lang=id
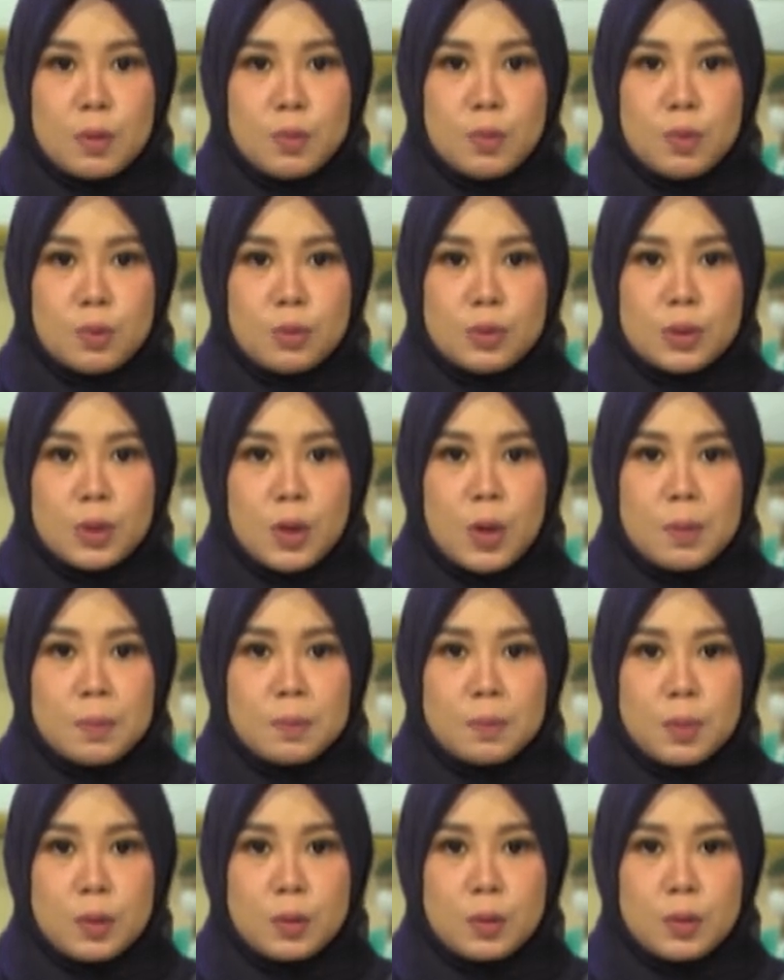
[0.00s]
pengurus
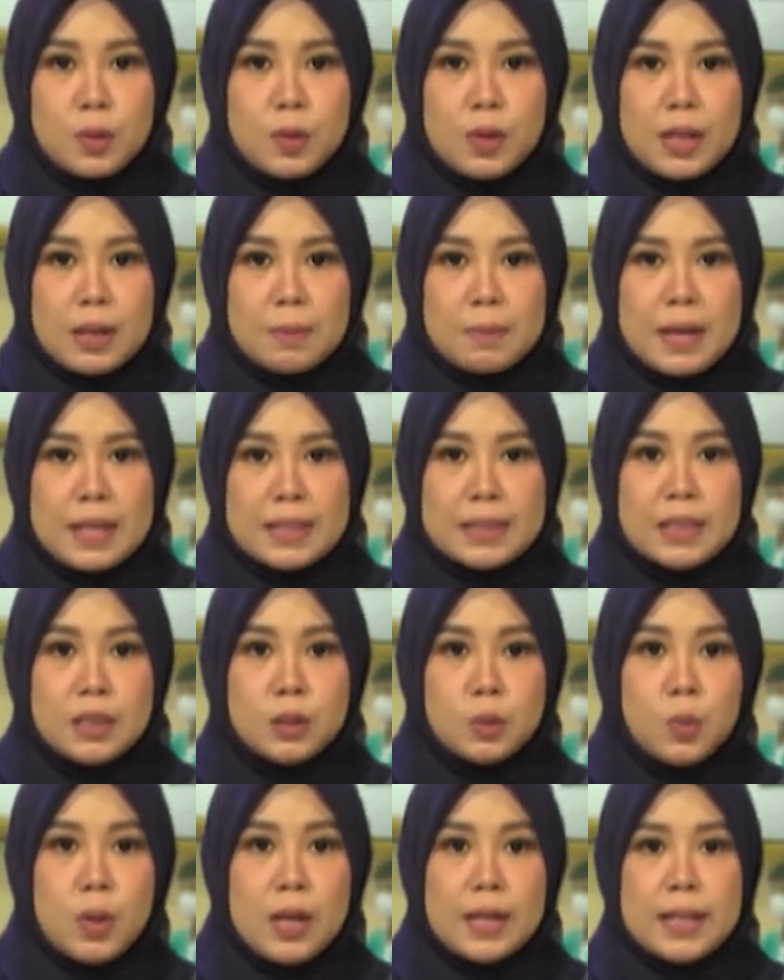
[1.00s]
Kop Protokoler
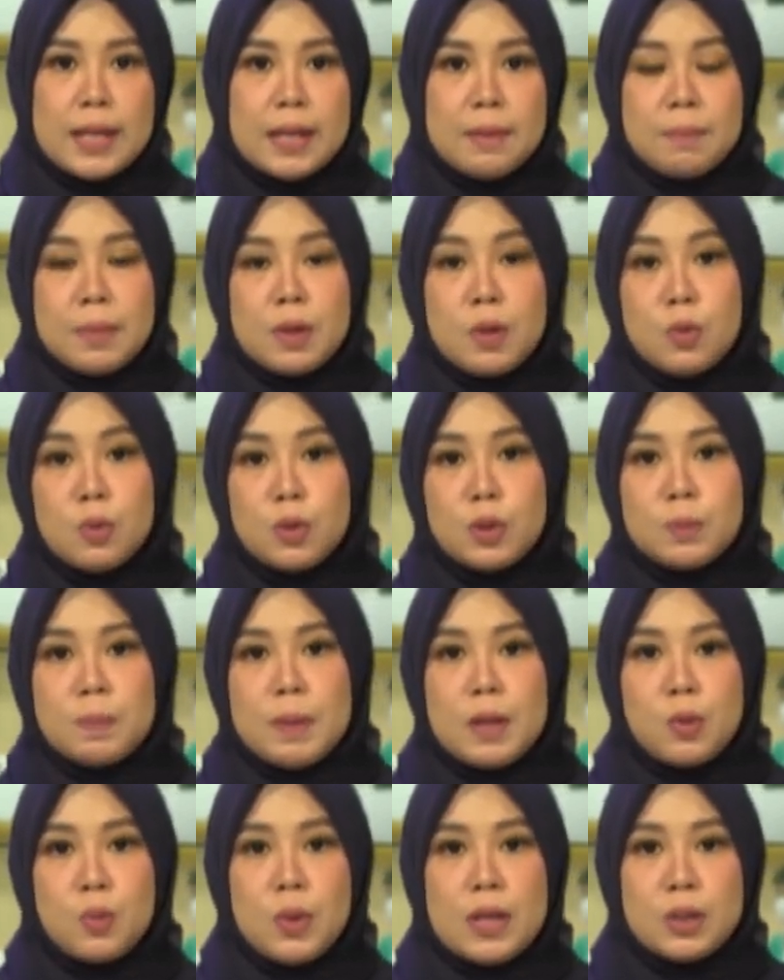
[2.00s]
Mahasiswa dan pengurus
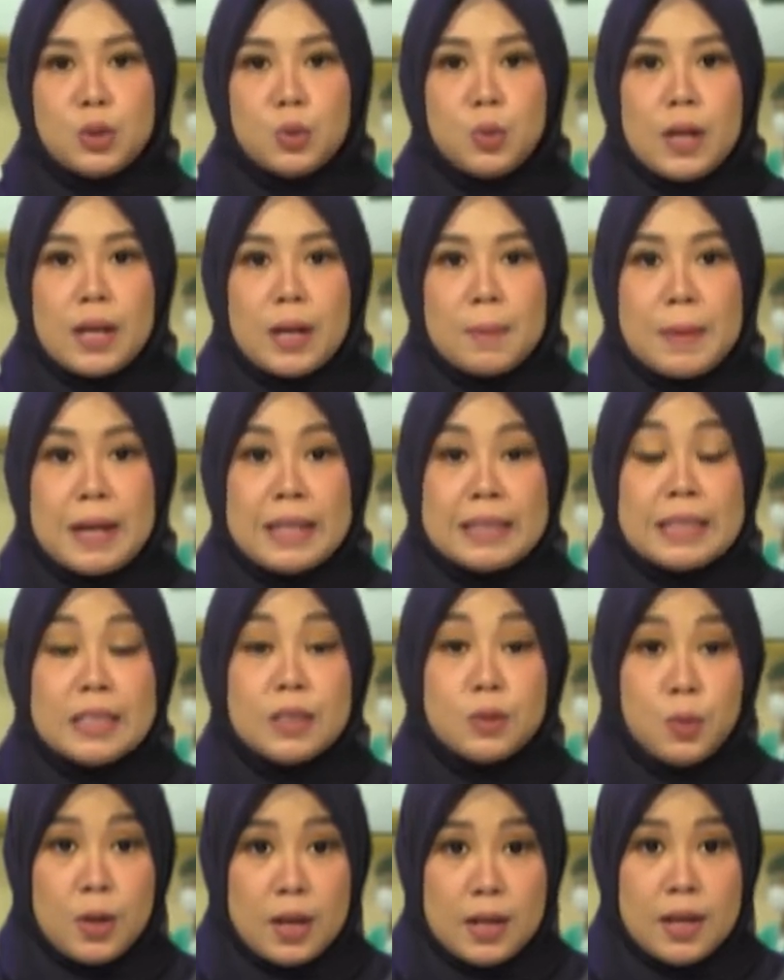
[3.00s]
Paduan Suara
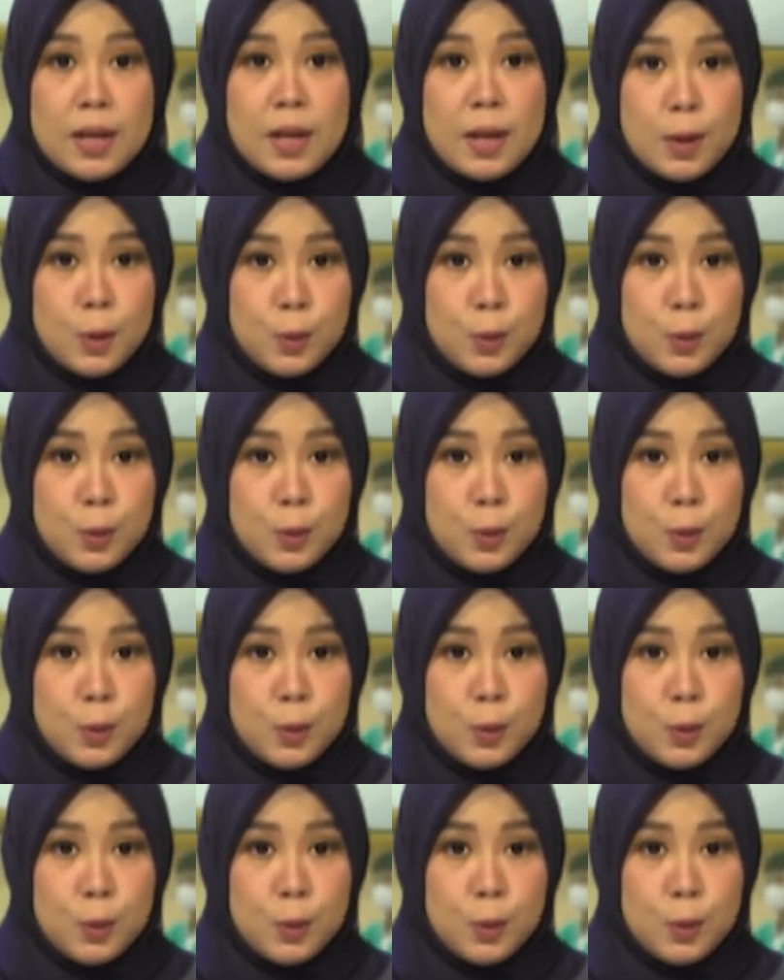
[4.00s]
Mahasiswa